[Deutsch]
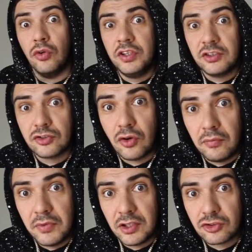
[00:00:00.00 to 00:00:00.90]
Und jetzt
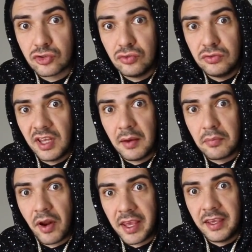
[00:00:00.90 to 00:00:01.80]
kommen wir zu der
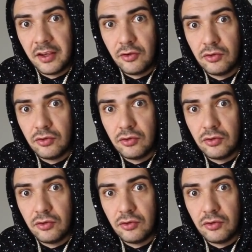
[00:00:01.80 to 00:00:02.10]
Breaking